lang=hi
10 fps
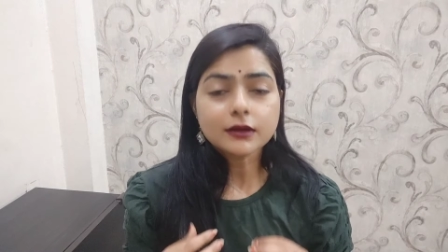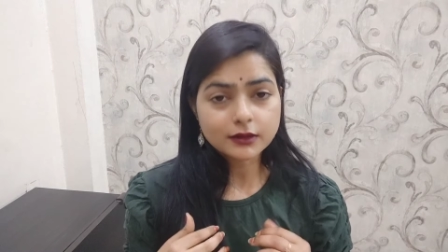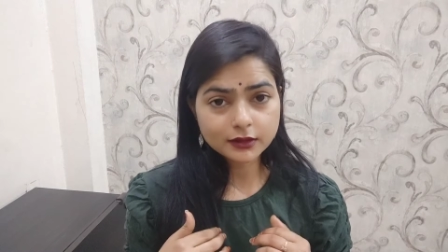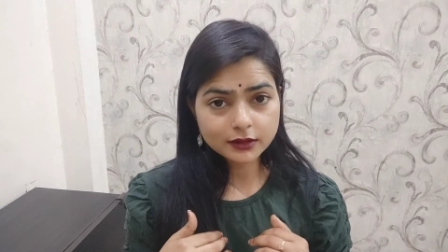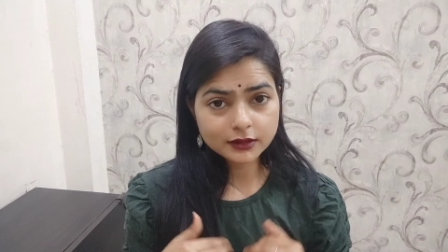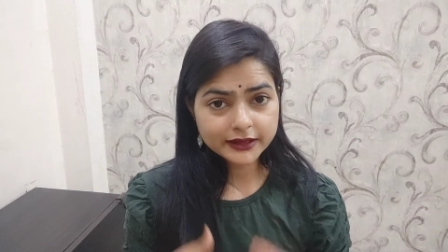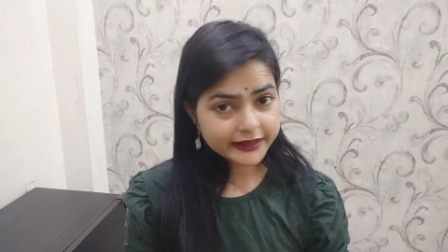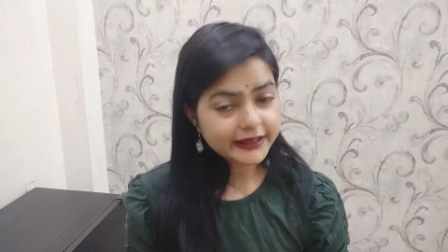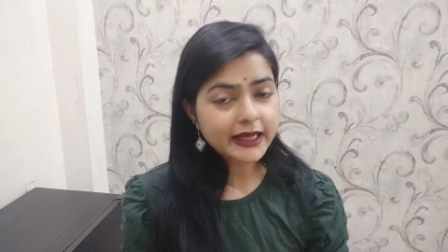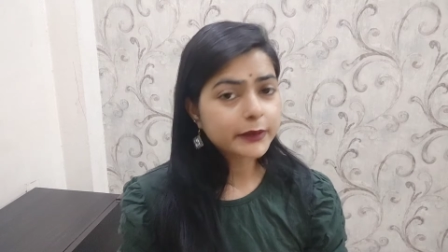
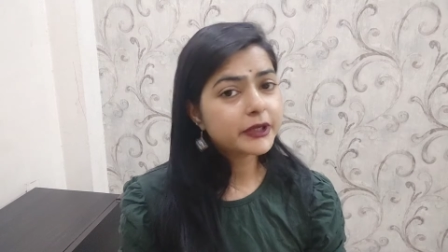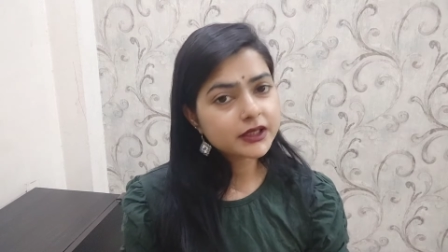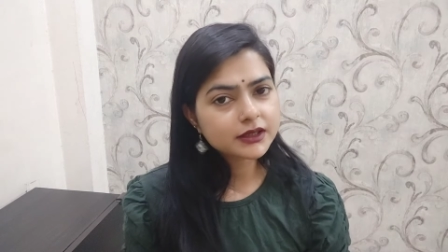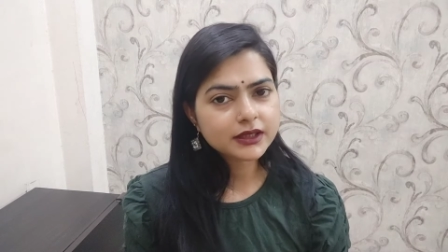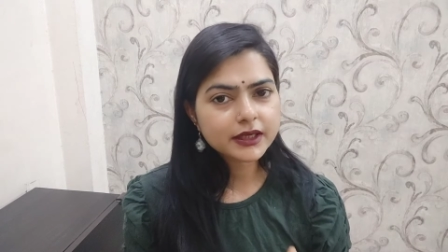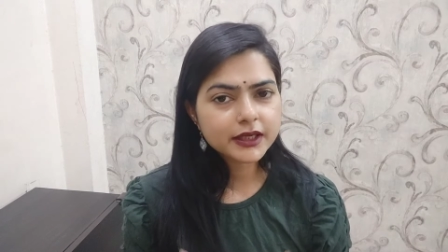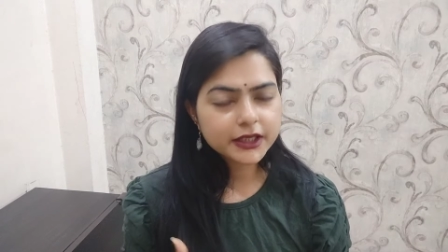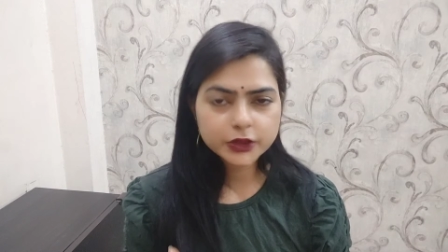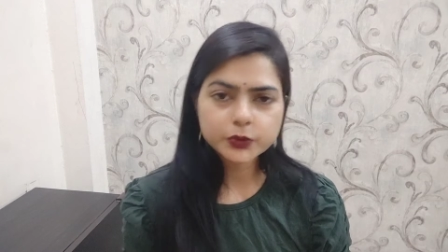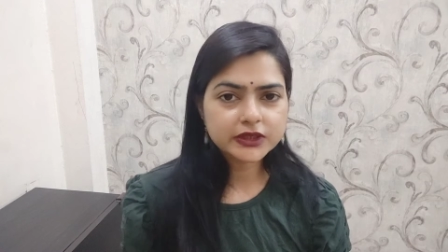डी टैन भी करता है
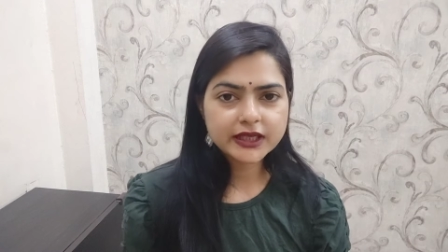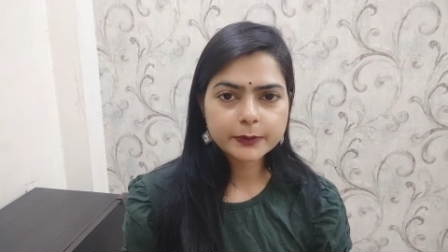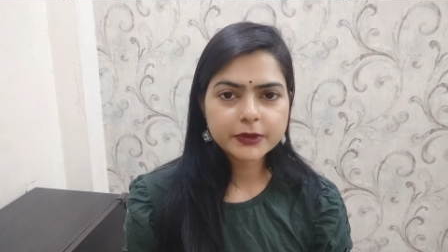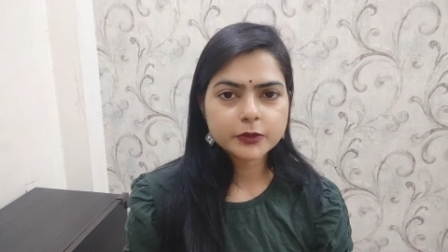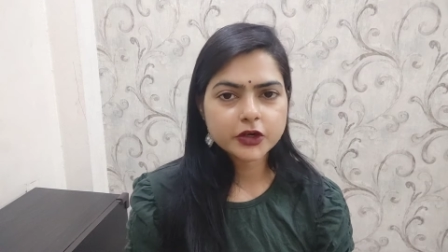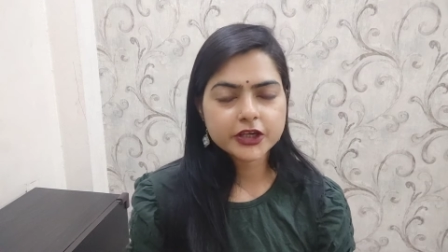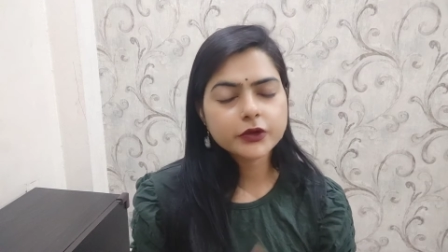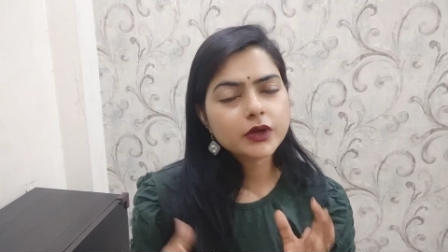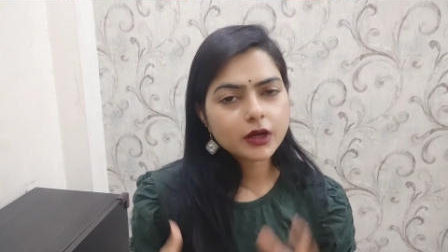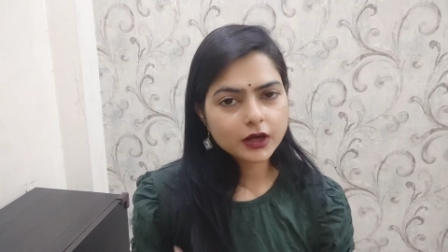इक्वली आपकी बॉडी
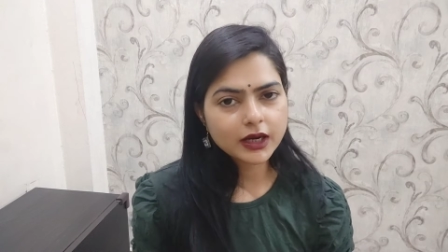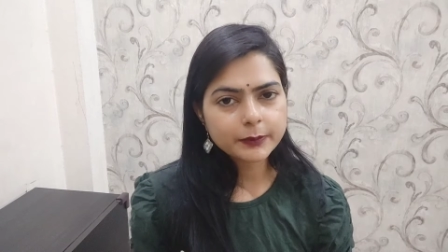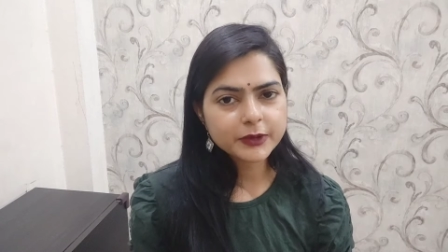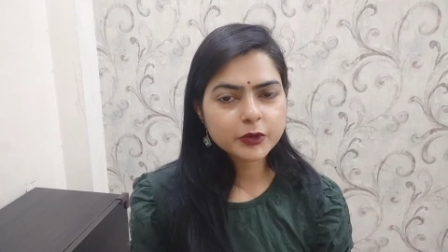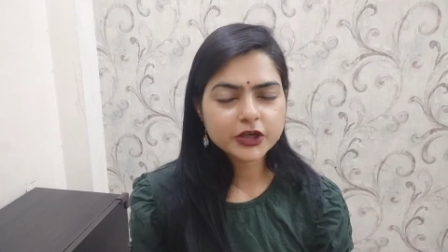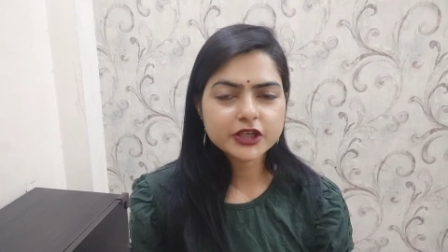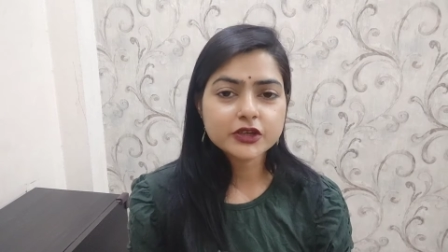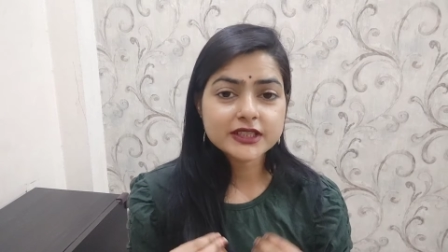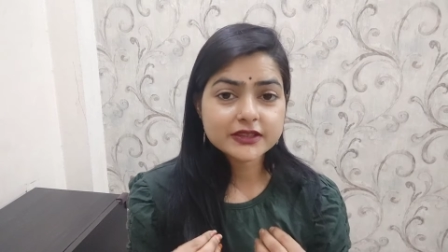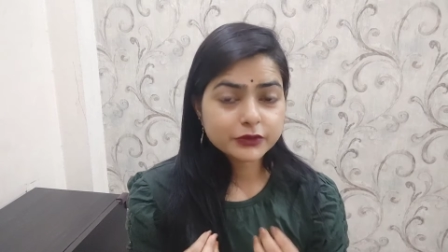को और आपकी बॉडी
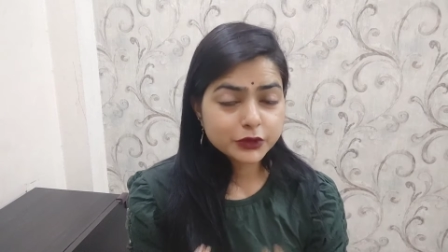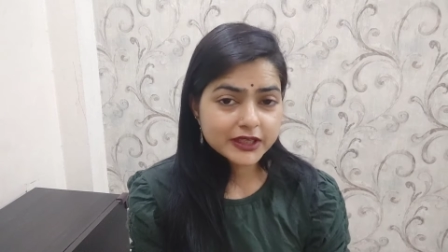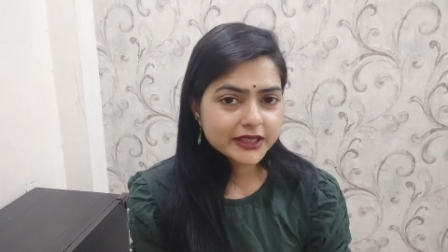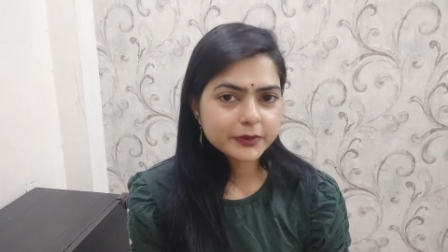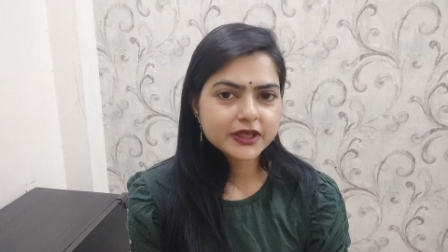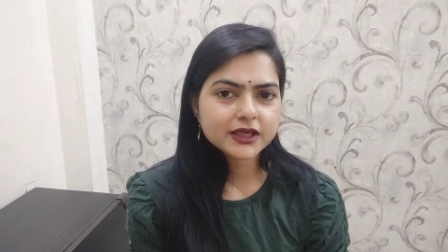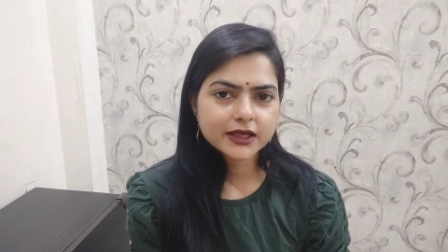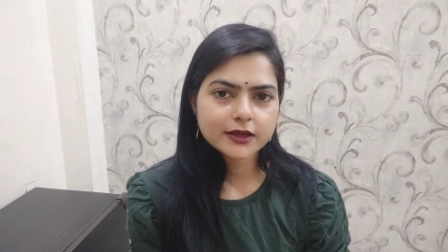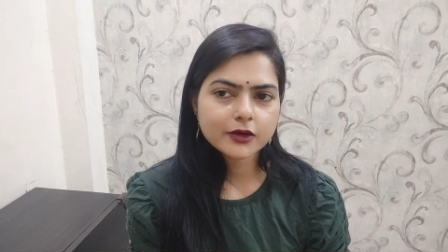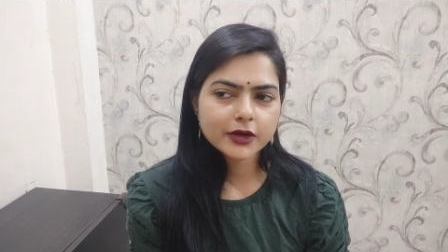को एक्सफोलिएट भी
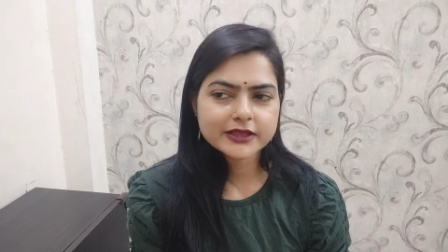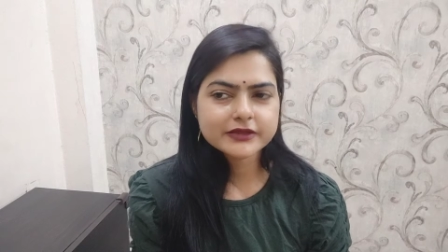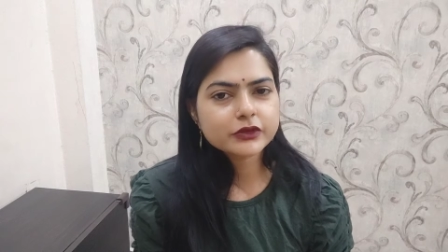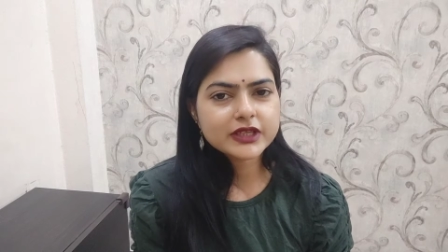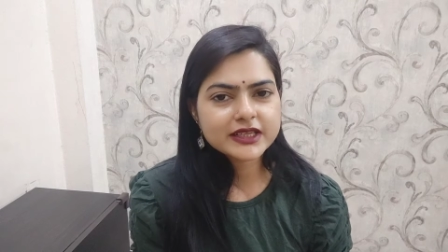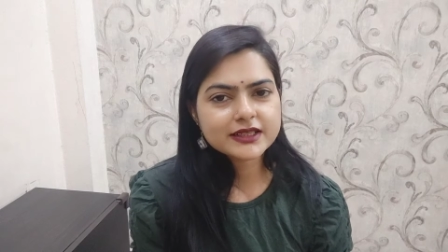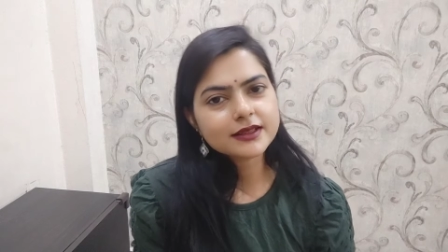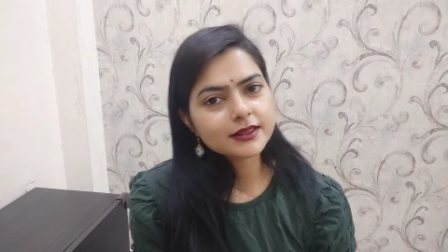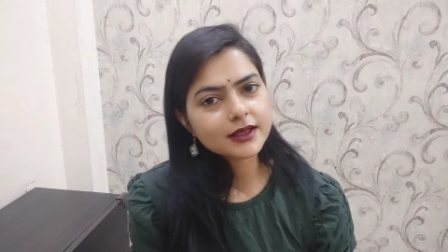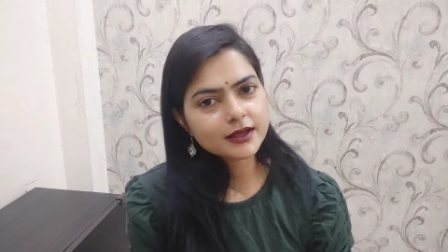करेगा और
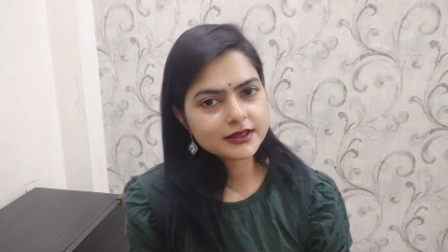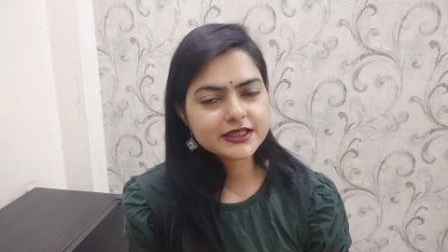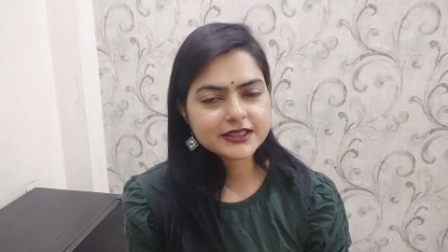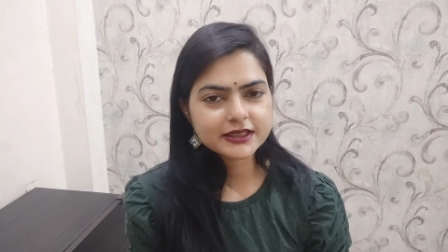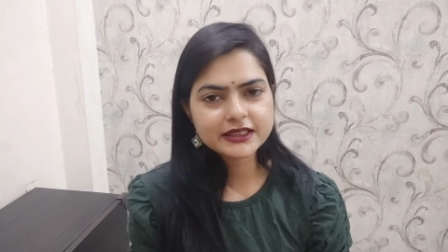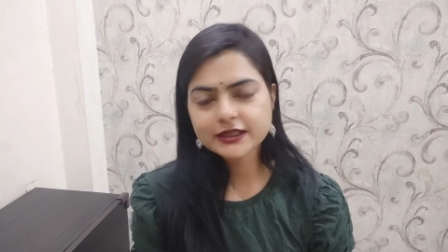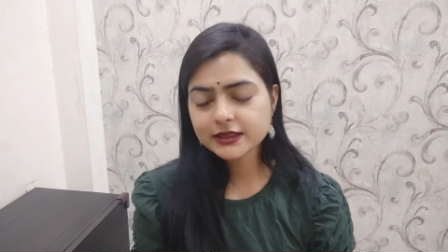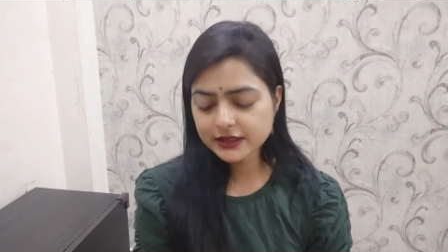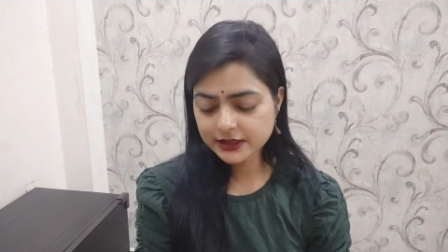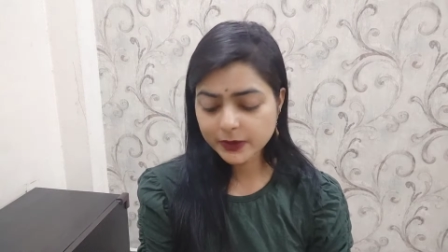एक्सफोलिएट इतना अच्छे से करेगा
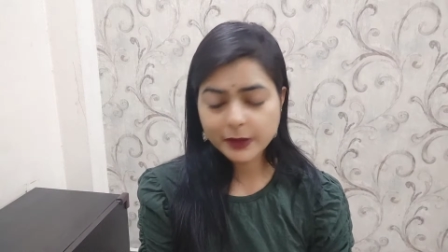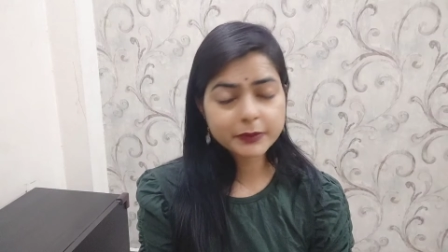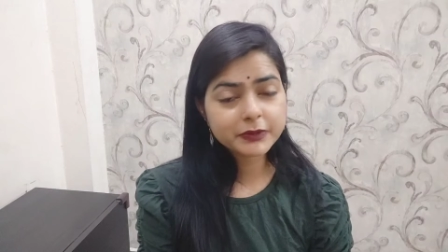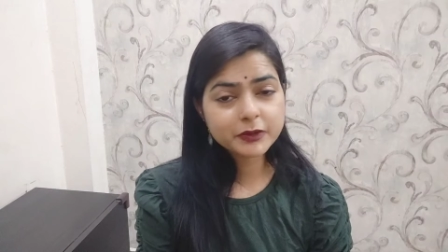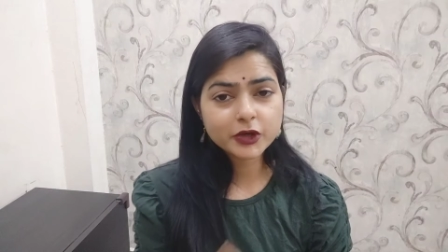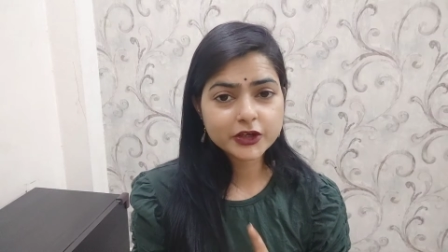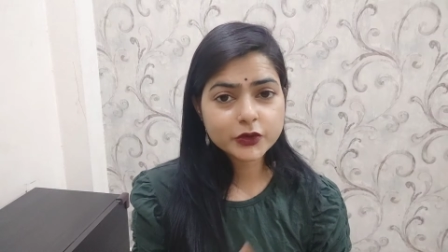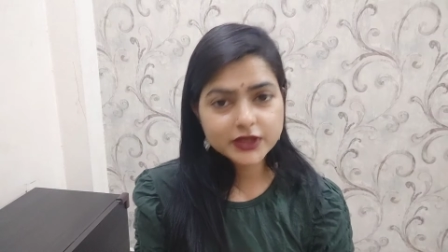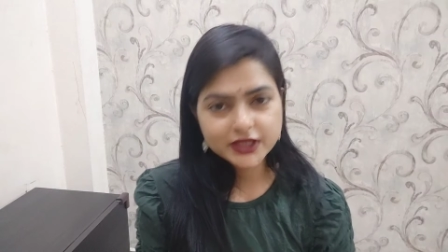कि जब आप अपनी बॉडी को